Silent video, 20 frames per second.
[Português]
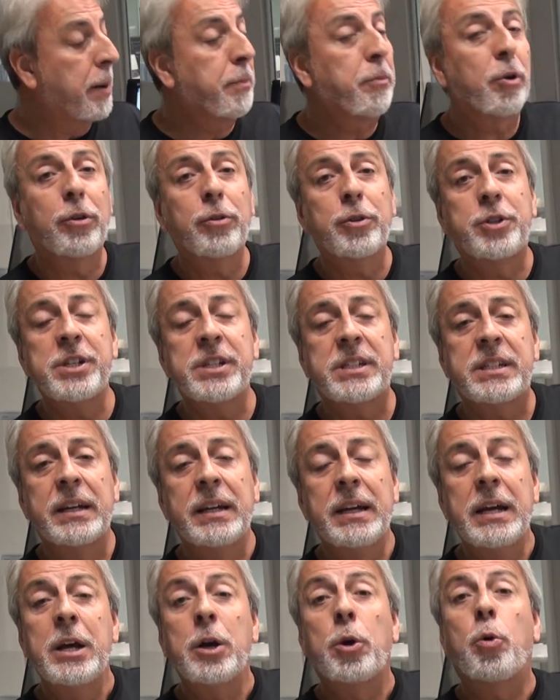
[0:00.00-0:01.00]
A boa
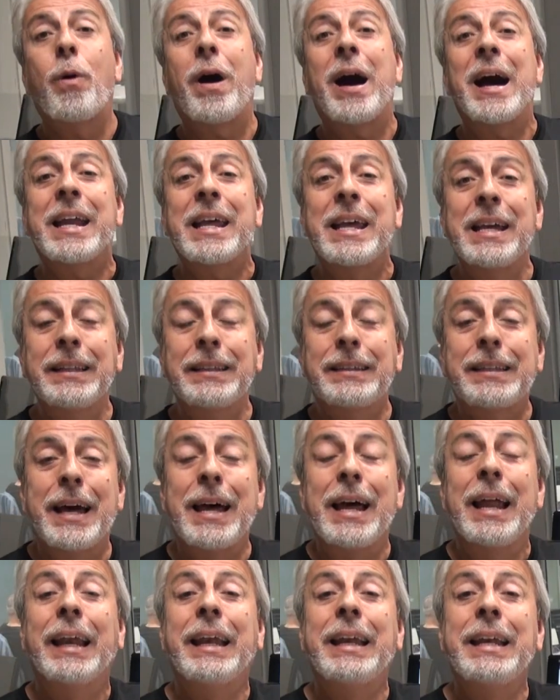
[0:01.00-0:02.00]
notícia:
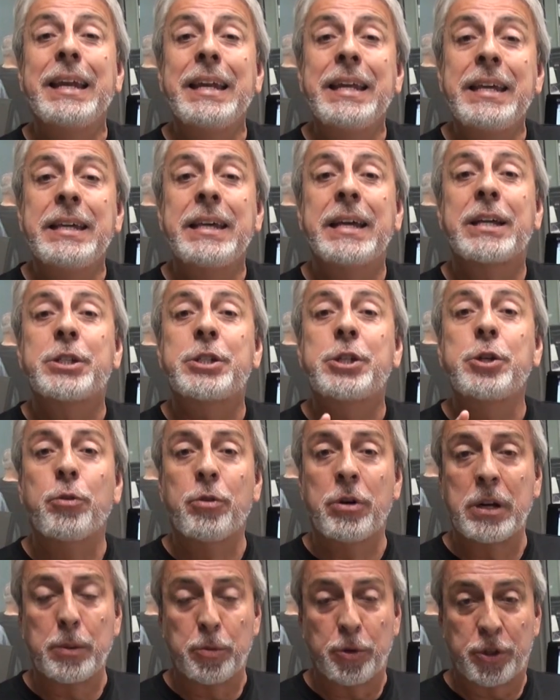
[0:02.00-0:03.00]
40 linhas de
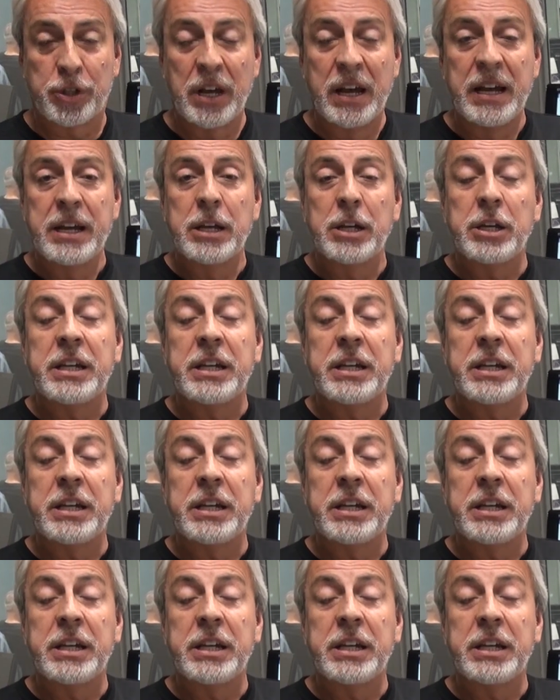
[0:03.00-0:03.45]
ônibus,